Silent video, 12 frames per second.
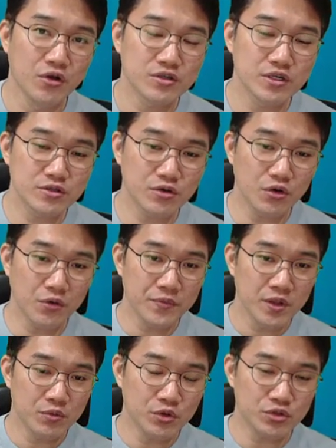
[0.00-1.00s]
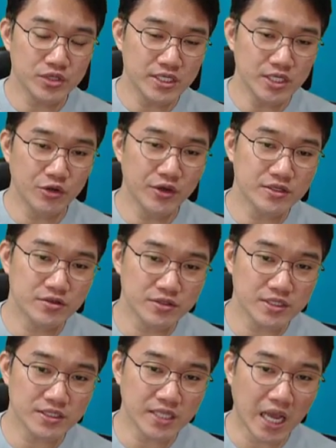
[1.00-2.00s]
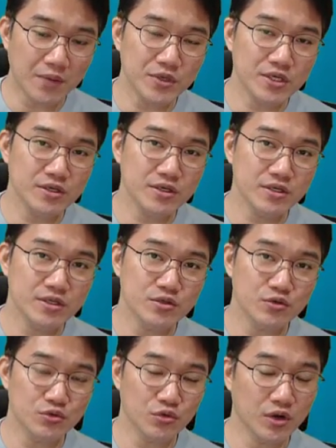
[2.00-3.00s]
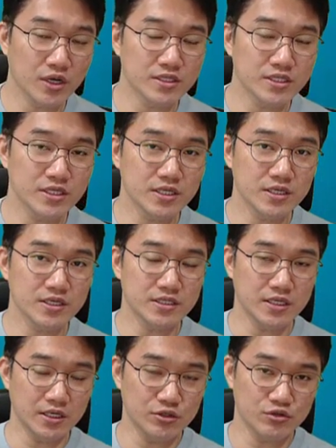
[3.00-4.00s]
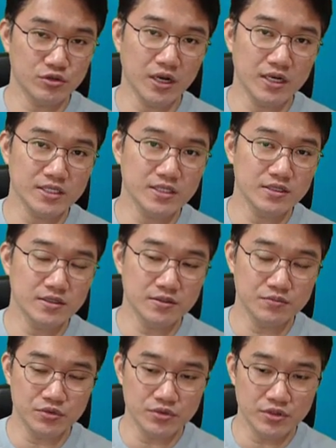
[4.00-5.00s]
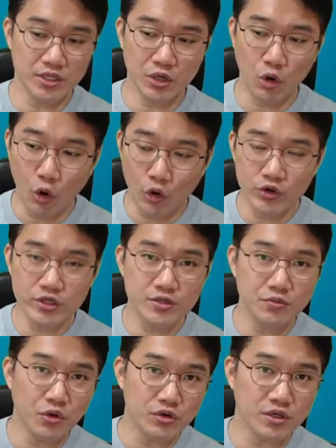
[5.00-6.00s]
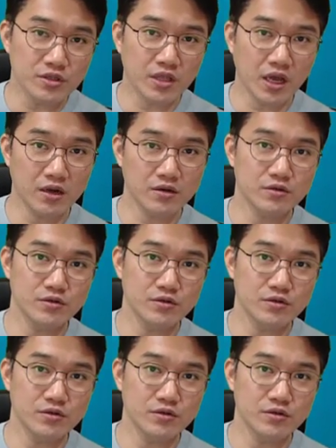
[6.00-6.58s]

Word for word: 그래서 보통 1위에서 이제 3위 정도까지 이제 수상하신 분들이 거의 뭐 이렇게 다